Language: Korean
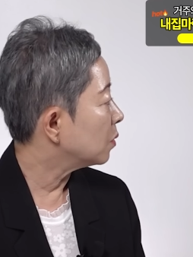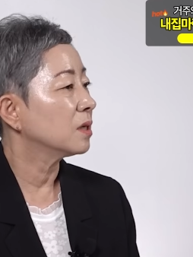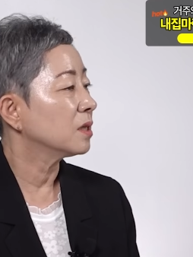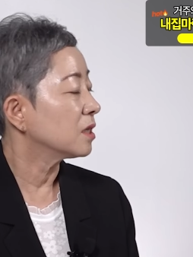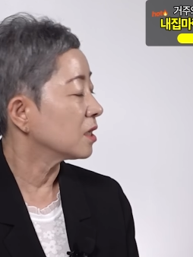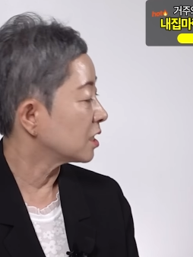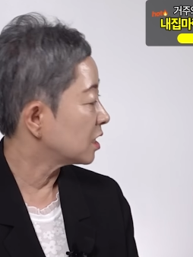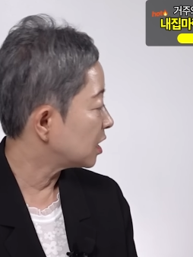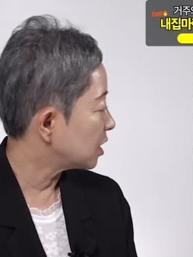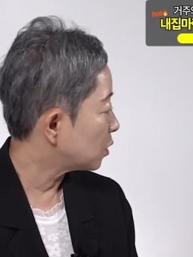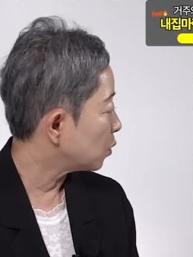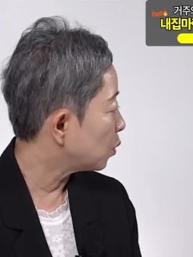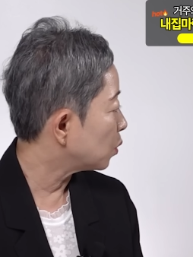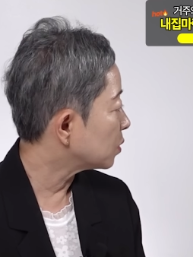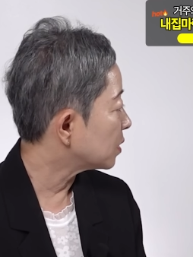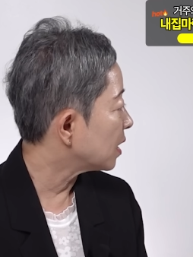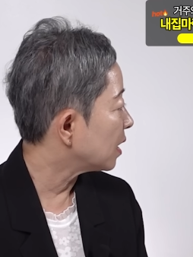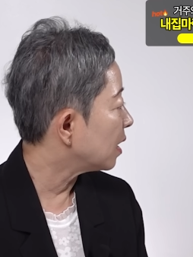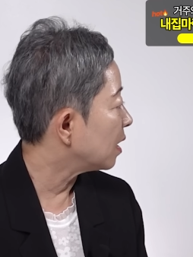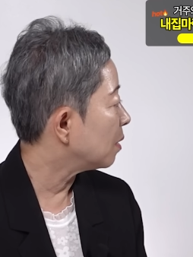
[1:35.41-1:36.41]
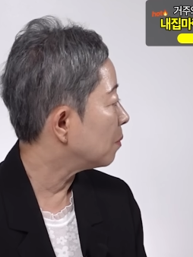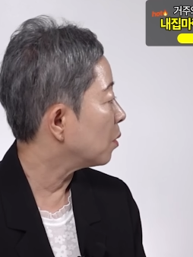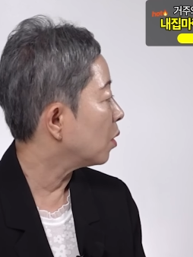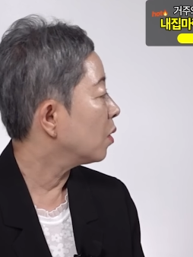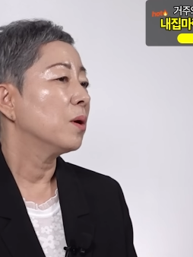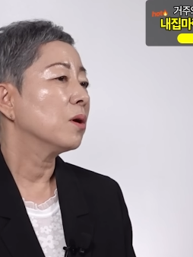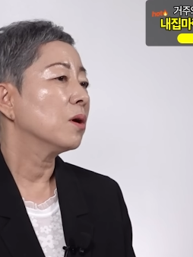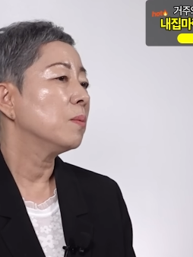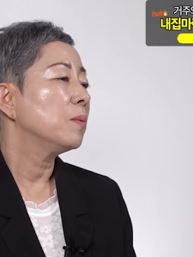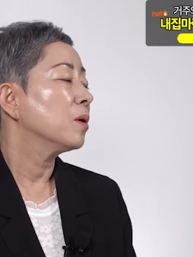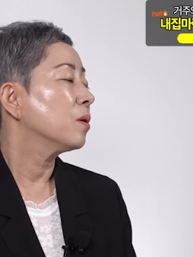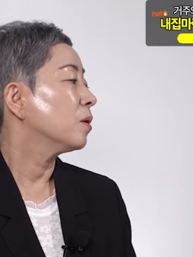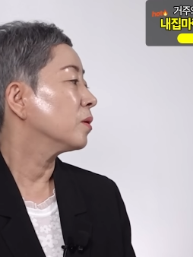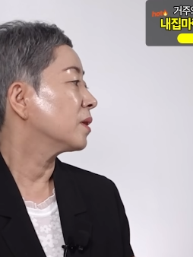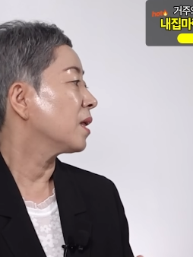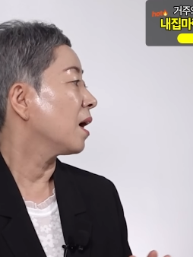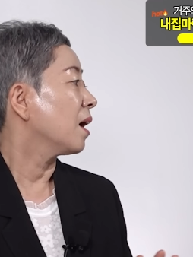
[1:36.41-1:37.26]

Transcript: 글쓰 지도사 뭐 별거 별거